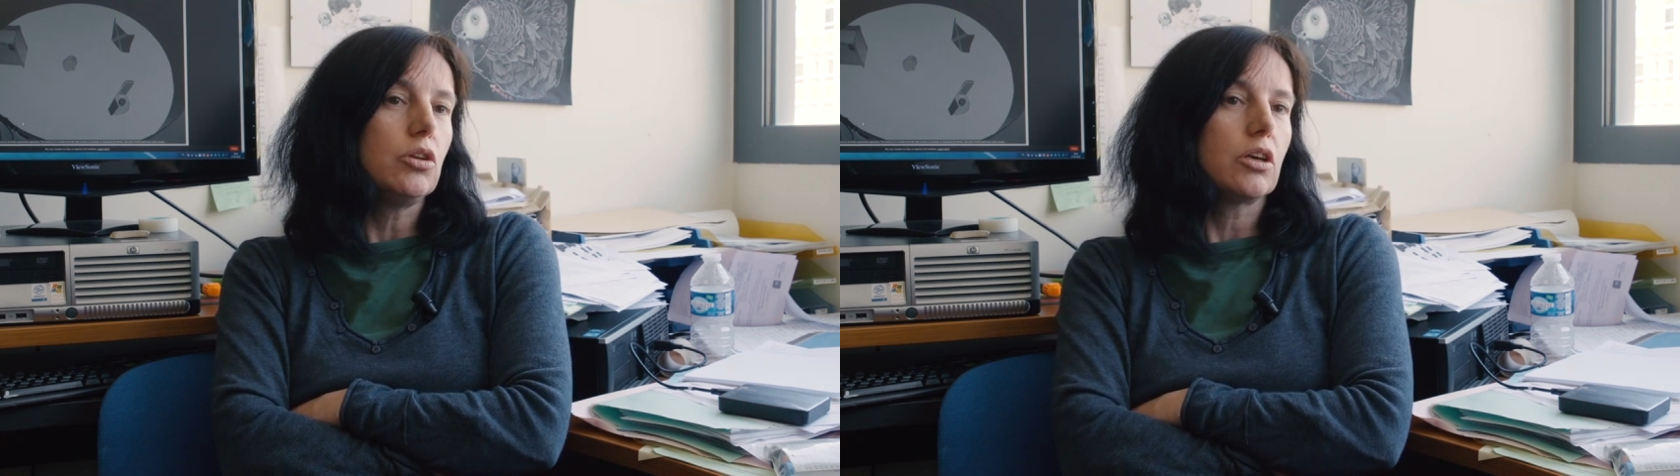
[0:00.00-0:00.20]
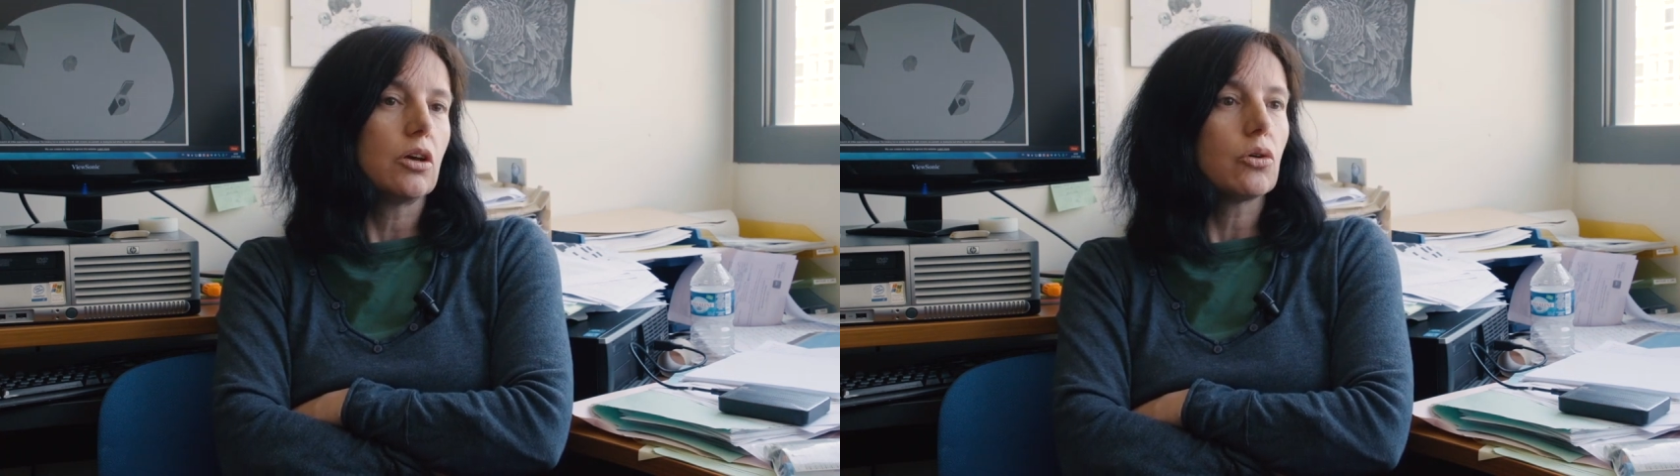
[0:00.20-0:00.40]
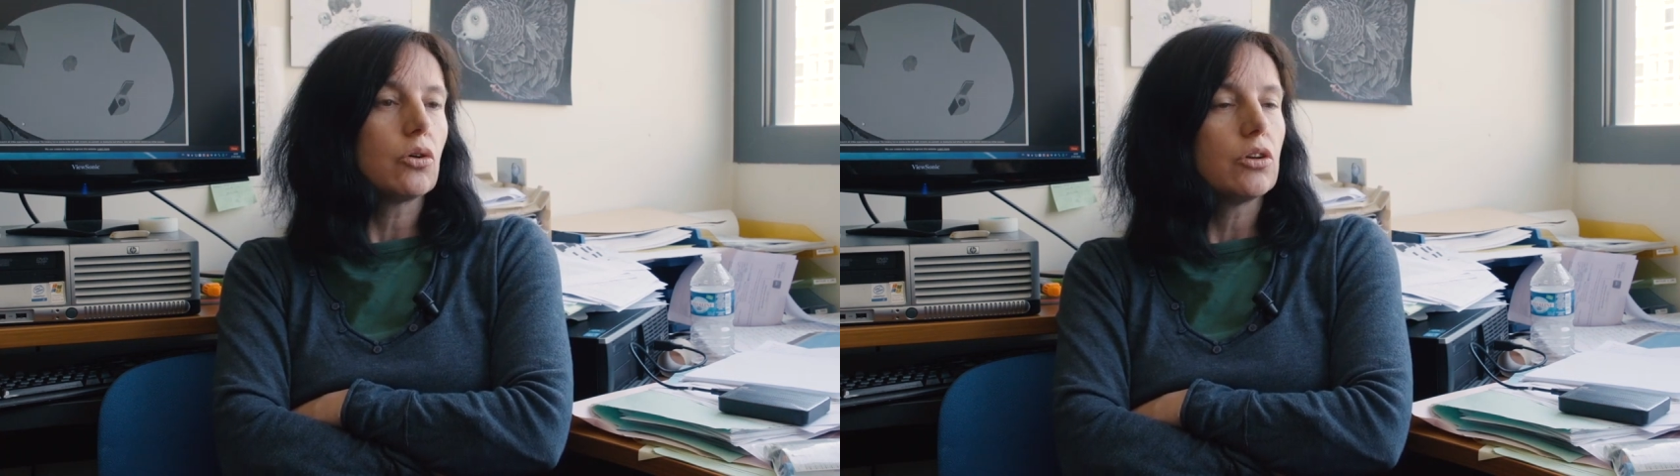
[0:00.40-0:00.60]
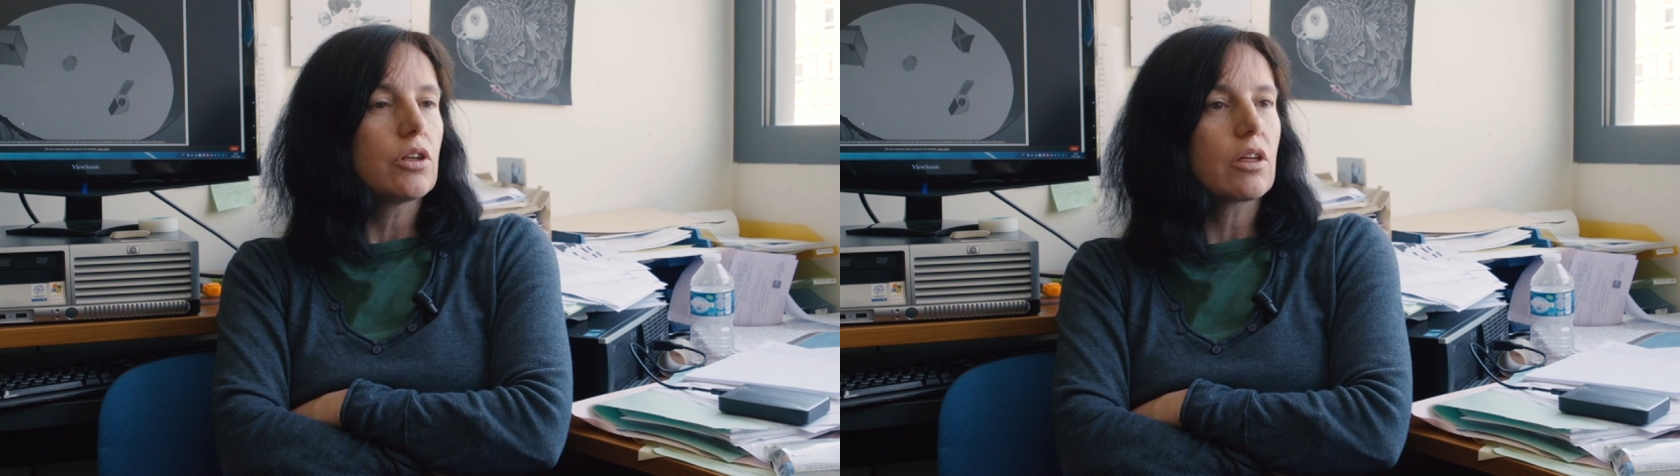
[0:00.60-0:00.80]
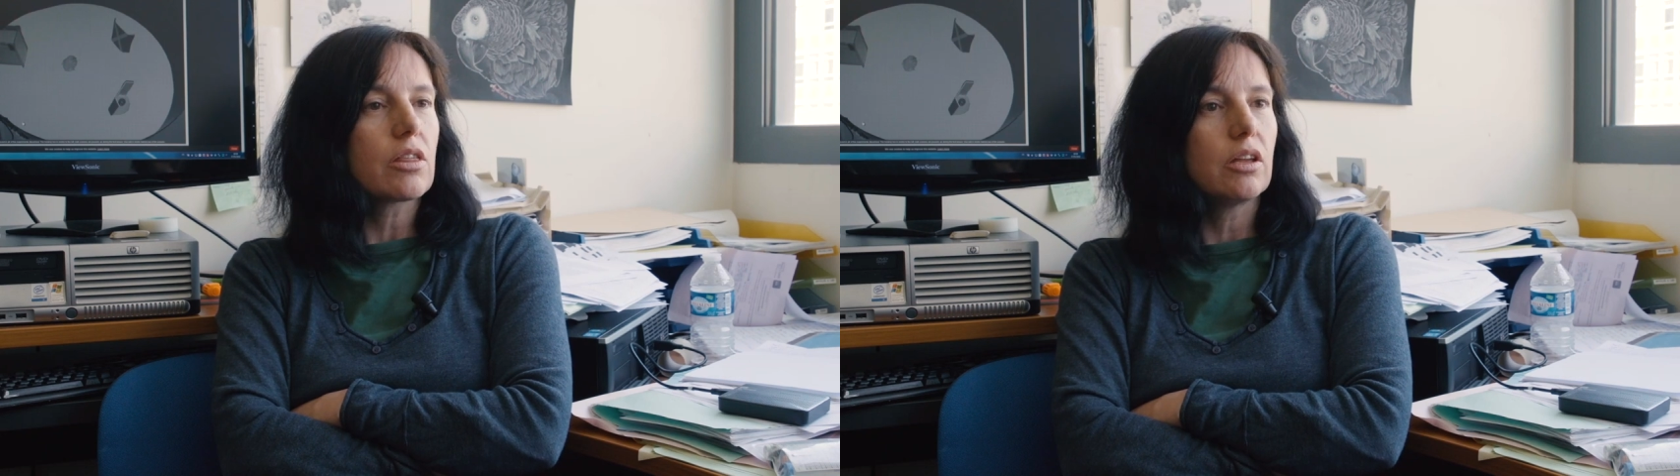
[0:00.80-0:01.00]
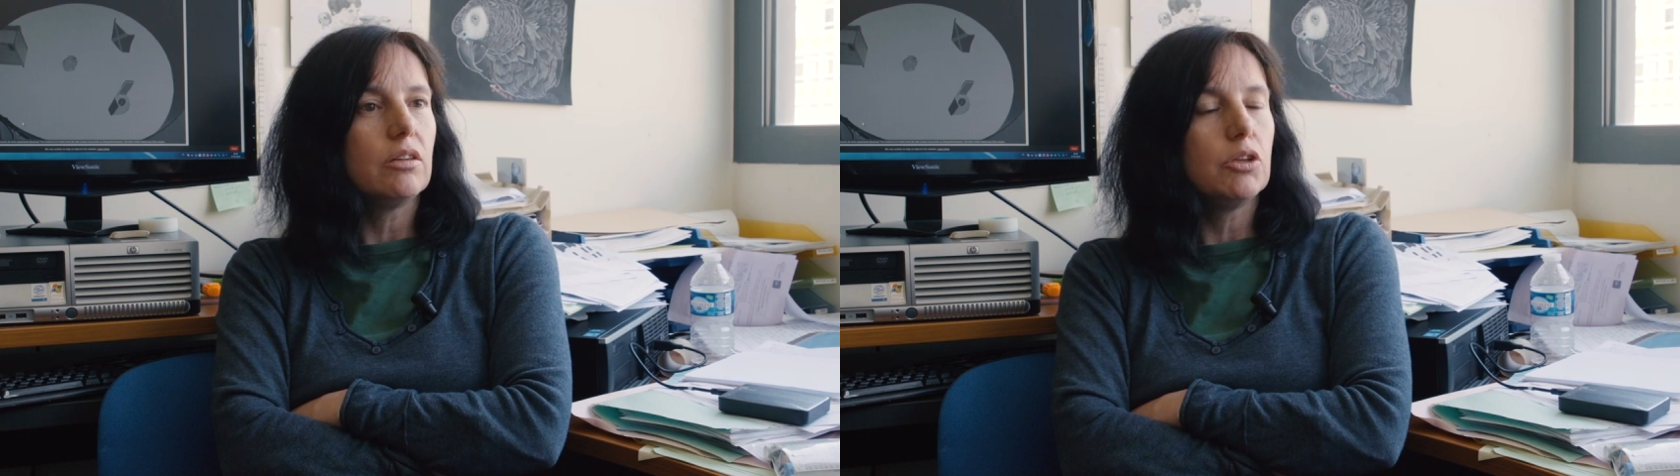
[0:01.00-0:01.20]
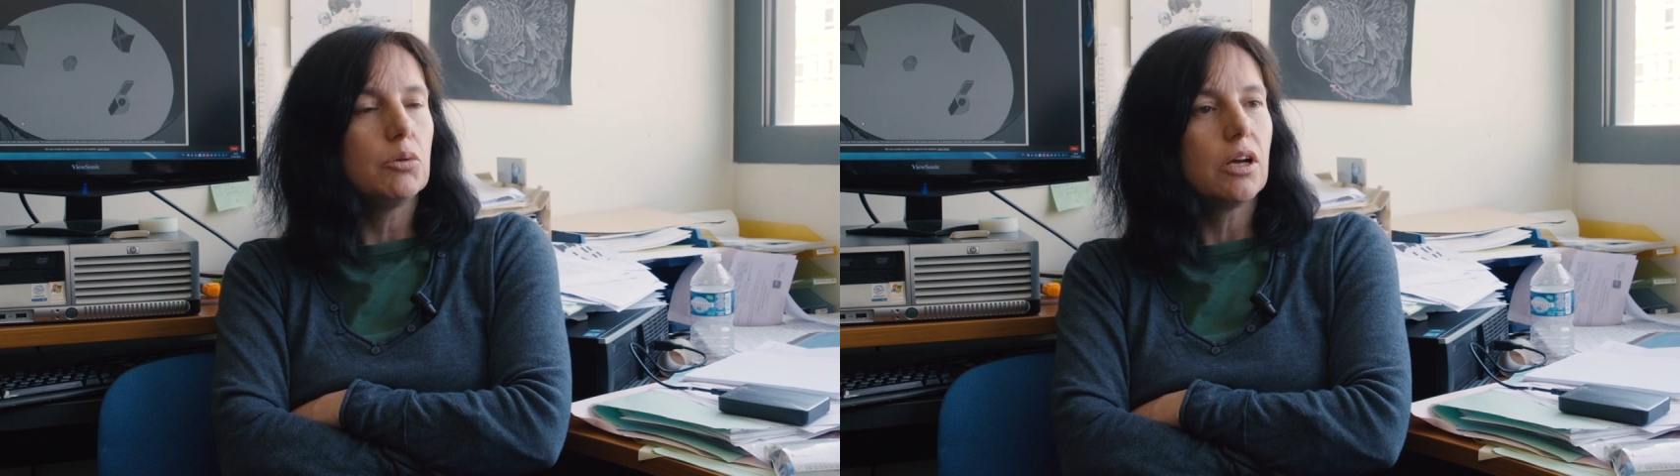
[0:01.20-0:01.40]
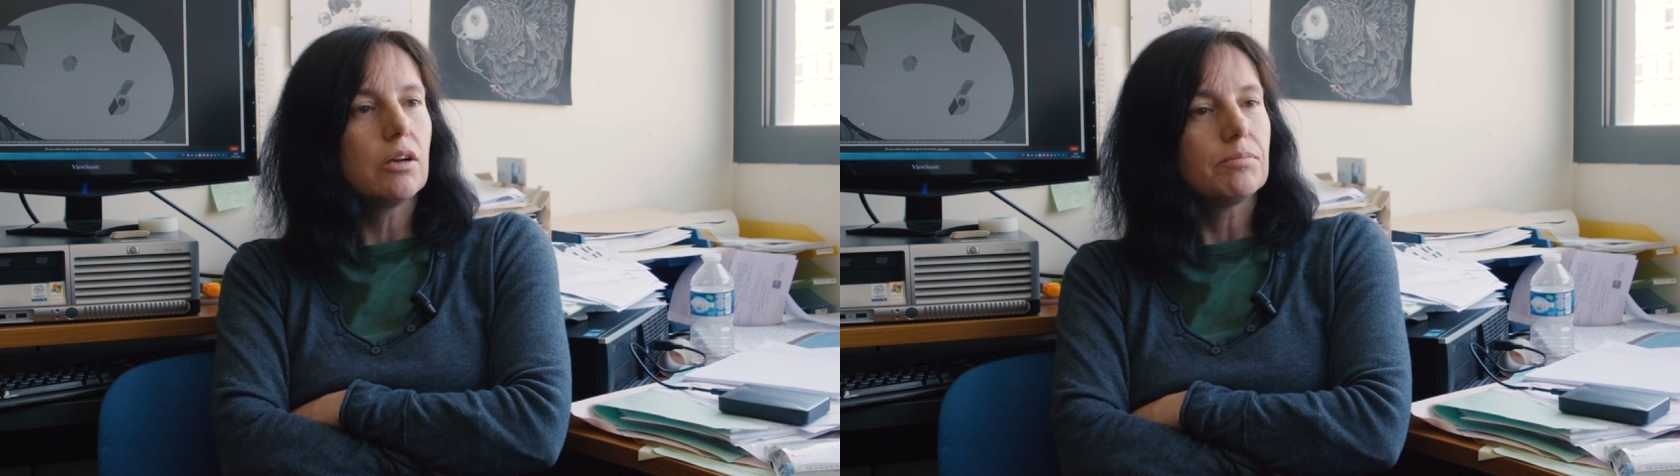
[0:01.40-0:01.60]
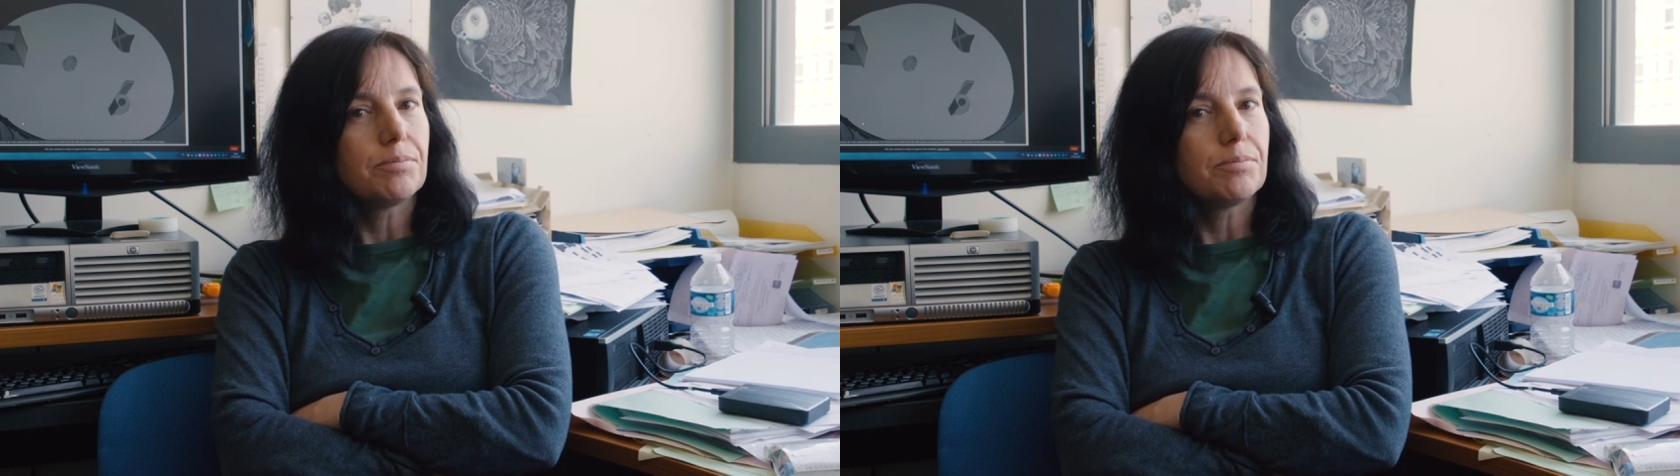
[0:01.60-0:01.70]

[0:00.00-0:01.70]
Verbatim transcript: dès qu'il y a une reconnaissance individuelle.